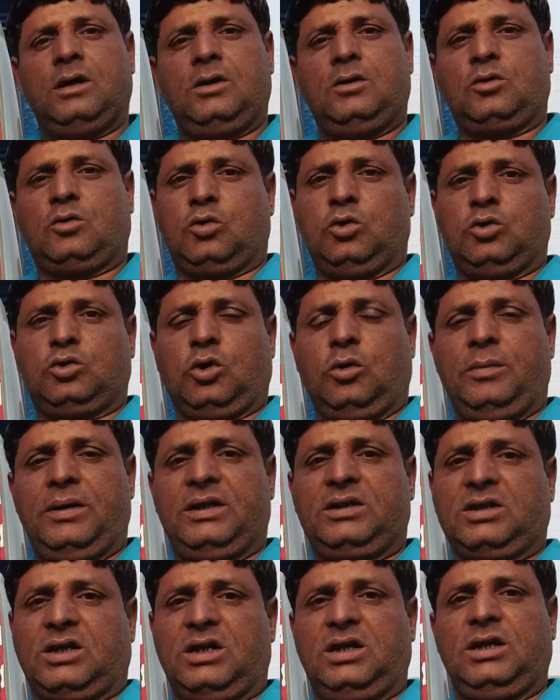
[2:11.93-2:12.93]
हाँ और ख़ुद को
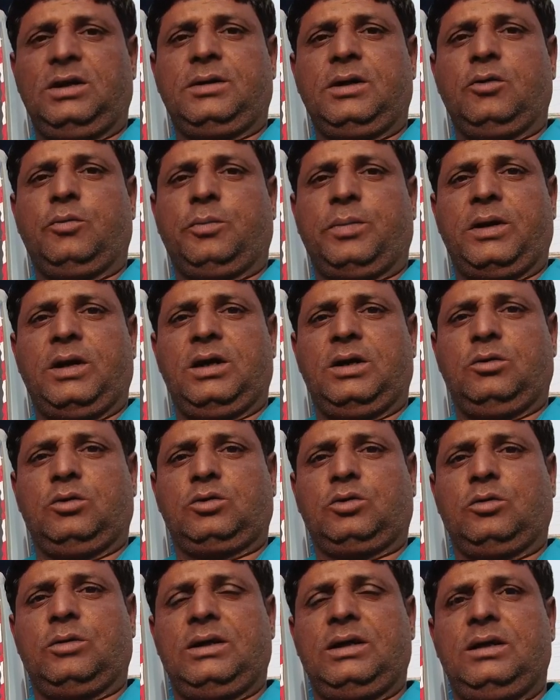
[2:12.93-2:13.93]
मेहनत करने के ऊपर है
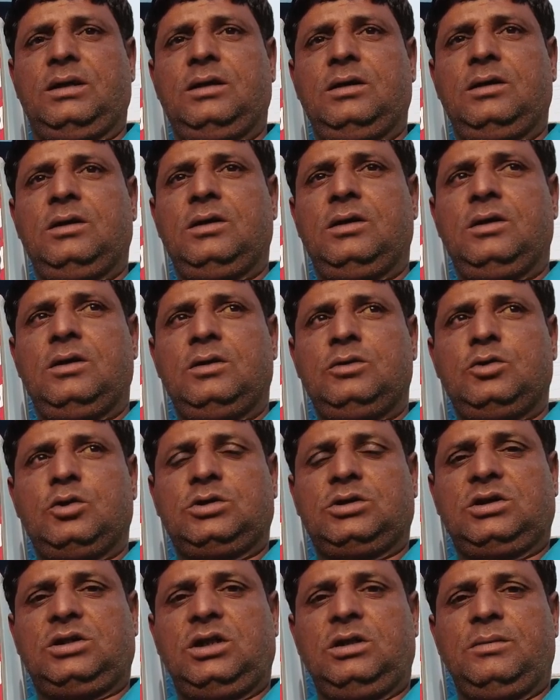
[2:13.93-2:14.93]
वो तो भाई
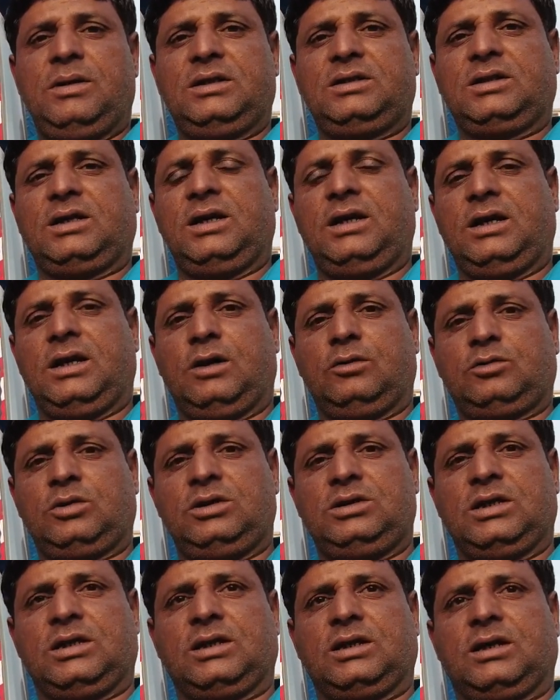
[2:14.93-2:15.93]
जो जितनी मेहनत करेगा
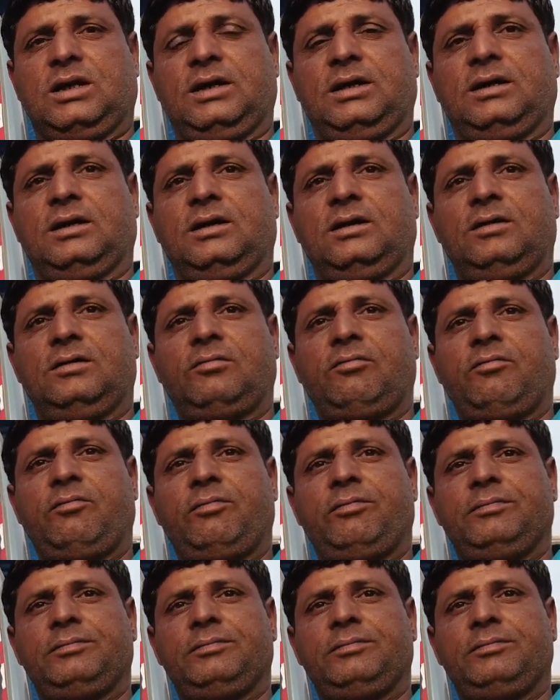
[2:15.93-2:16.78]
उतनी ज़्यादा खाएगा